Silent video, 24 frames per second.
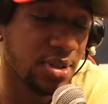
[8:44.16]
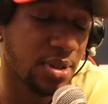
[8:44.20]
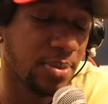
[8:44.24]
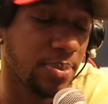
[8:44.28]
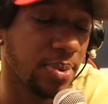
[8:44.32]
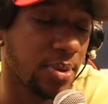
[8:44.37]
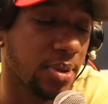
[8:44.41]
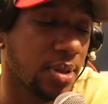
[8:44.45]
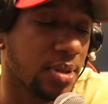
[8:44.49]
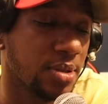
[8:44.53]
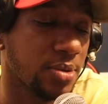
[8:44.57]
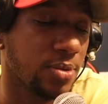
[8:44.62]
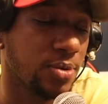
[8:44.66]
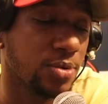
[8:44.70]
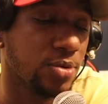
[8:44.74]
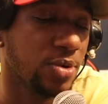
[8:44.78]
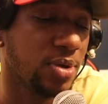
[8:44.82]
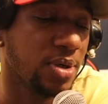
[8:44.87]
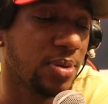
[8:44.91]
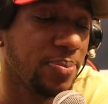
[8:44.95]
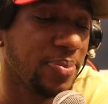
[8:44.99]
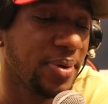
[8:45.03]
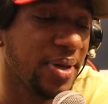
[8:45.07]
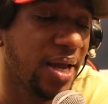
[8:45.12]
porque
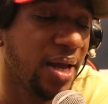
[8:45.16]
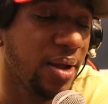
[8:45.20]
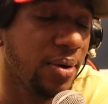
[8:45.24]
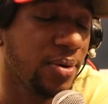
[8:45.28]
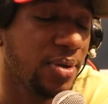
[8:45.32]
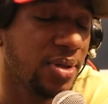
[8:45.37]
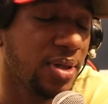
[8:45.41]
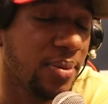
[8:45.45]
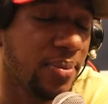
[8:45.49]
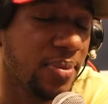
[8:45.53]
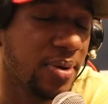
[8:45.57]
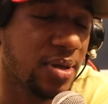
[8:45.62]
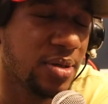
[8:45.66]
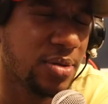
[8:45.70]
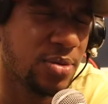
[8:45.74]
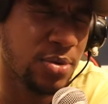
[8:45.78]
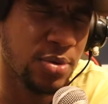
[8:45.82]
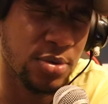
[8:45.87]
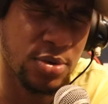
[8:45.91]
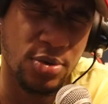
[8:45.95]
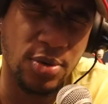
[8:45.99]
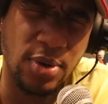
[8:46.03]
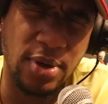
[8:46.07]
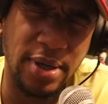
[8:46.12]
escucho el piano y también
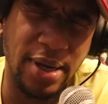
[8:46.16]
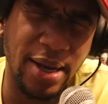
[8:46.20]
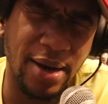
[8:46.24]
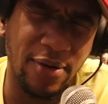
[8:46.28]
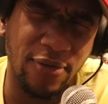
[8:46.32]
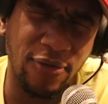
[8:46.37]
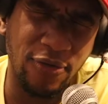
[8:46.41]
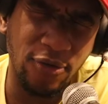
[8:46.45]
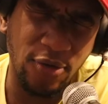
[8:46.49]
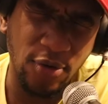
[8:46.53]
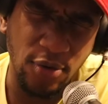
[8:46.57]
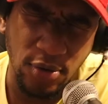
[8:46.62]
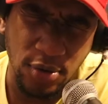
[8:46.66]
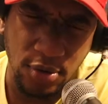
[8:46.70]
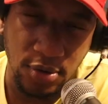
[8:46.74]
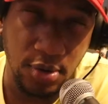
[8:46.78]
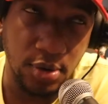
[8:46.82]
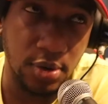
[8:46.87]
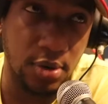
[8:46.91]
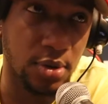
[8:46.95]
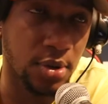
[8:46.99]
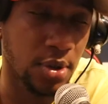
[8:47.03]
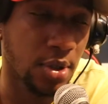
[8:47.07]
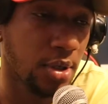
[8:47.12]
escucho en el
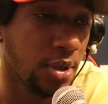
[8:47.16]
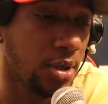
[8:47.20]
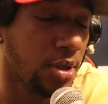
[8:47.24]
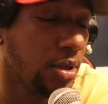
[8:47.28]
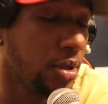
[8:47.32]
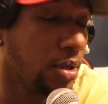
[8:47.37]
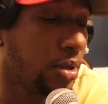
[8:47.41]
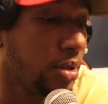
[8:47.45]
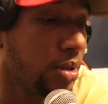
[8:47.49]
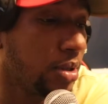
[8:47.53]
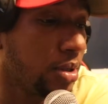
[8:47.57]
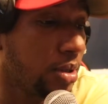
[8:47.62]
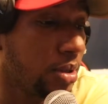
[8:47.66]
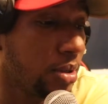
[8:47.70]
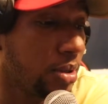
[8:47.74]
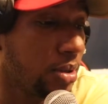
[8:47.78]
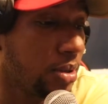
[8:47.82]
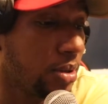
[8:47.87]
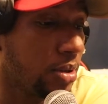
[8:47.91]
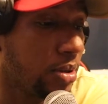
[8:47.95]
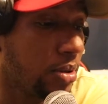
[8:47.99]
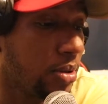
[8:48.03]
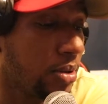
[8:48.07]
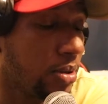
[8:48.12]
fondo
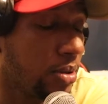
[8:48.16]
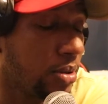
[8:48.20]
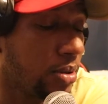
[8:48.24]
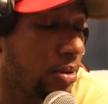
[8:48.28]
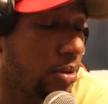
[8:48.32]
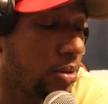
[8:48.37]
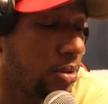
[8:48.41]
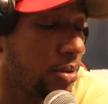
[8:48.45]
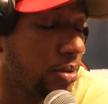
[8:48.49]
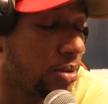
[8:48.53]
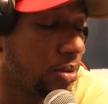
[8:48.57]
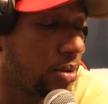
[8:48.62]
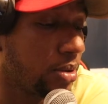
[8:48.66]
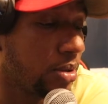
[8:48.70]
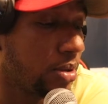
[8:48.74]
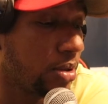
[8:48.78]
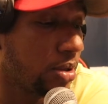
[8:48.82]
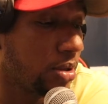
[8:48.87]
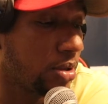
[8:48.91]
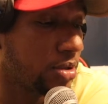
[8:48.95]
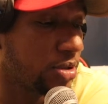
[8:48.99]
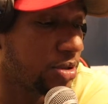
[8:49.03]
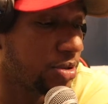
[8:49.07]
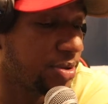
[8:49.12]
los
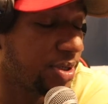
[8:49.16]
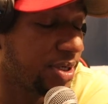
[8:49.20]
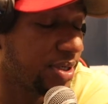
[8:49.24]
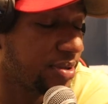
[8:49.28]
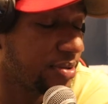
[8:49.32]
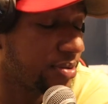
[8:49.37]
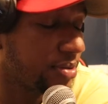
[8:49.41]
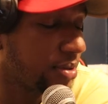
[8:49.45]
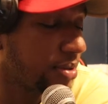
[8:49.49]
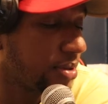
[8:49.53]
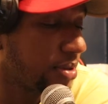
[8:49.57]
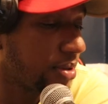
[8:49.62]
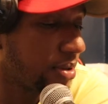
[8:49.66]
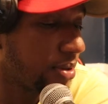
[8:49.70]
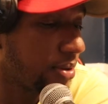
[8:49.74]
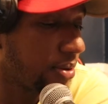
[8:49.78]
strings.